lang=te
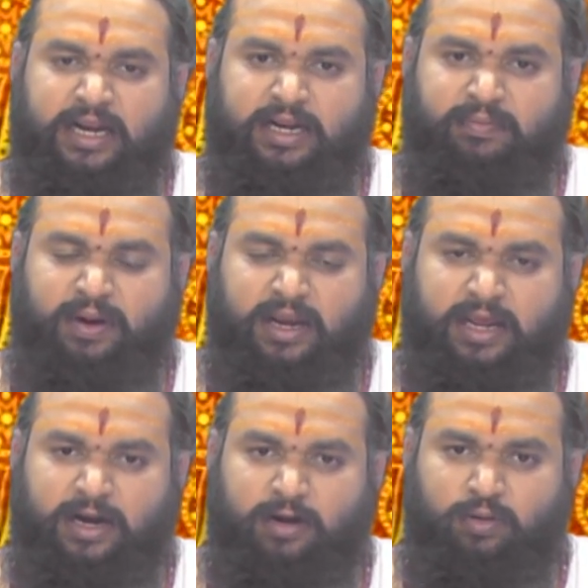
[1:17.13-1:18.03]
ఇంటి
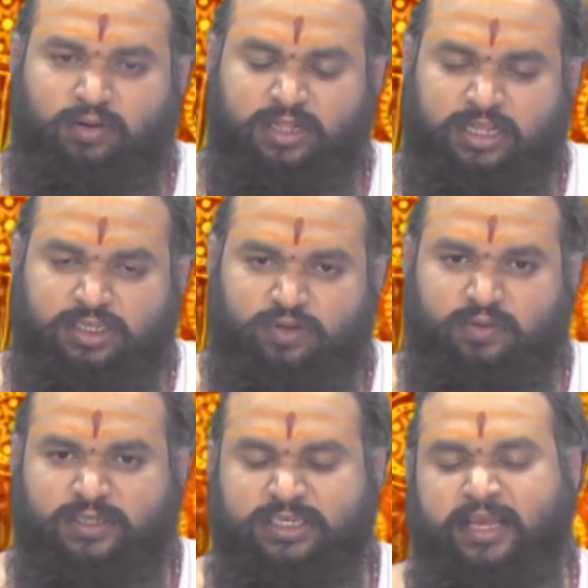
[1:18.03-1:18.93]
ప్రాంగణంలోకి
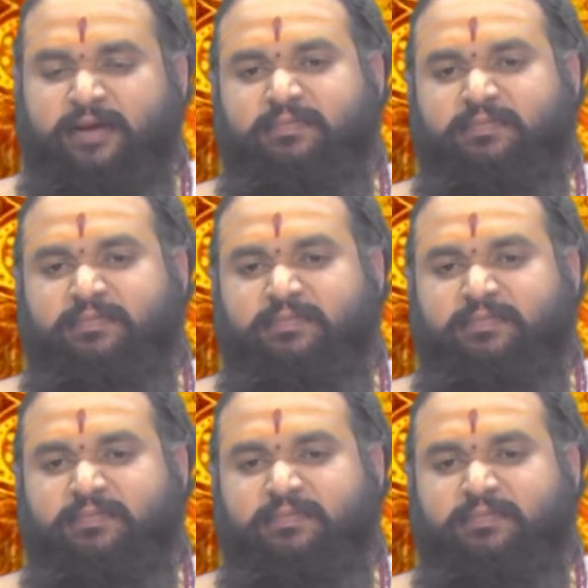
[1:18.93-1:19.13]
తీసుకువచ్చి